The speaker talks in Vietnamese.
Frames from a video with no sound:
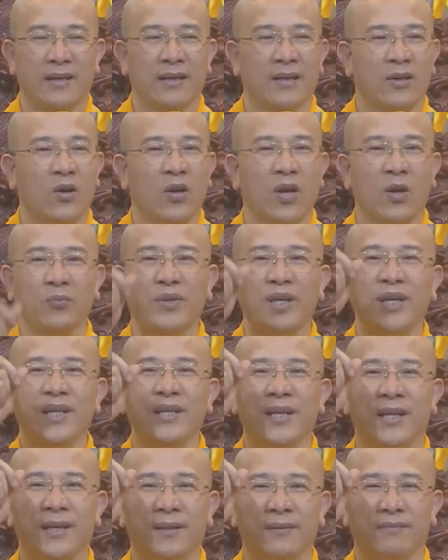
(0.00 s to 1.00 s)
có lòng
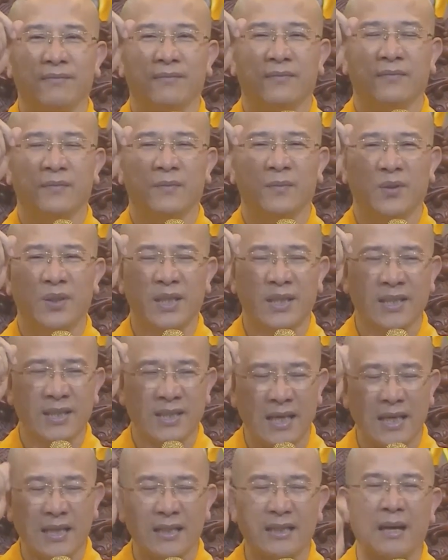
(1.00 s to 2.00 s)
tin này, tin
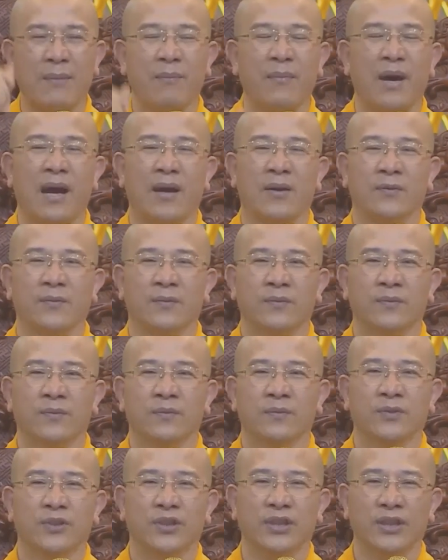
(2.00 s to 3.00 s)
chắc Tam Bảo,
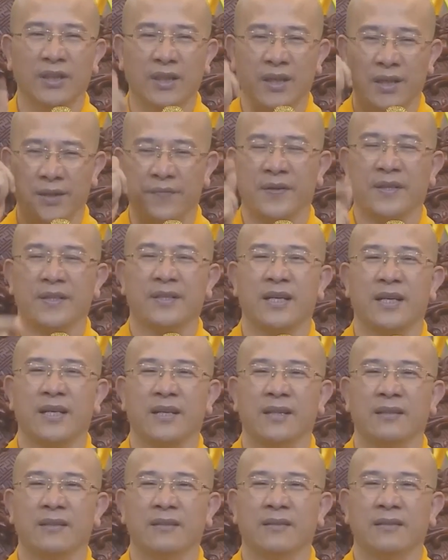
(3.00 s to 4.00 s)
tin lời Phật dạy,
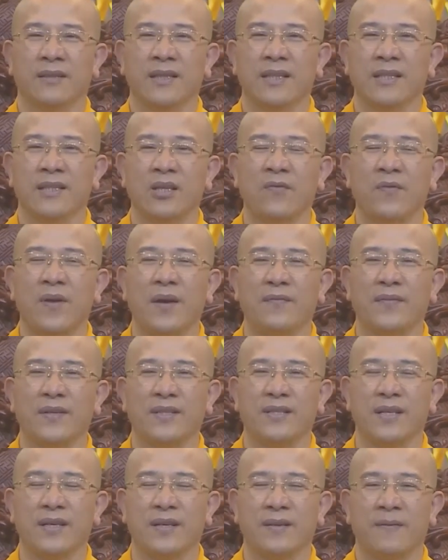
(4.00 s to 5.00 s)
tin giáo pháp Phật
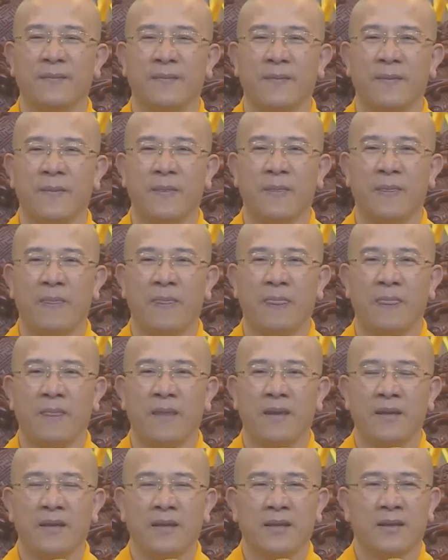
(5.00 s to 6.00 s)
dạy,
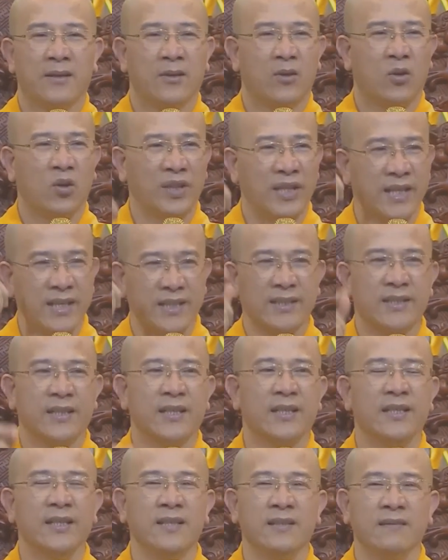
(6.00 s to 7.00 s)
có thiện
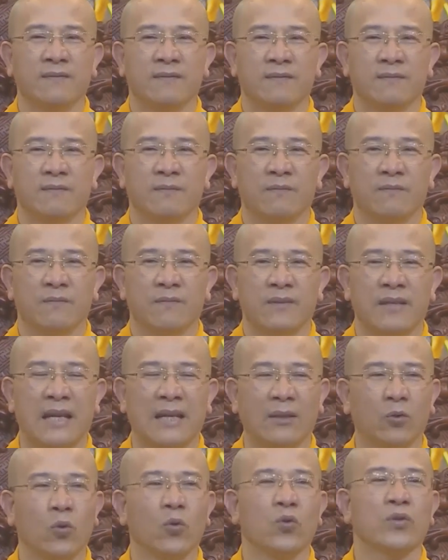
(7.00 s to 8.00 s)
giới,
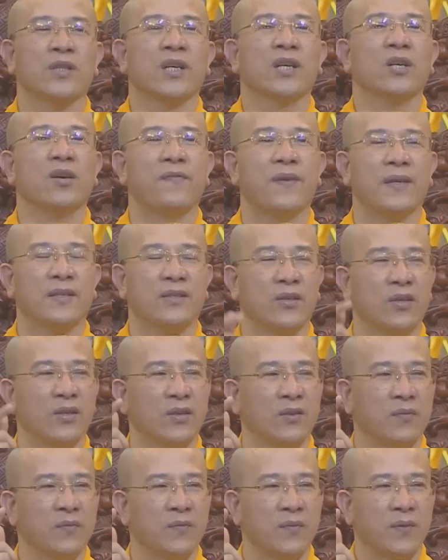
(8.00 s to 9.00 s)
đã thù giới của Phật rồi,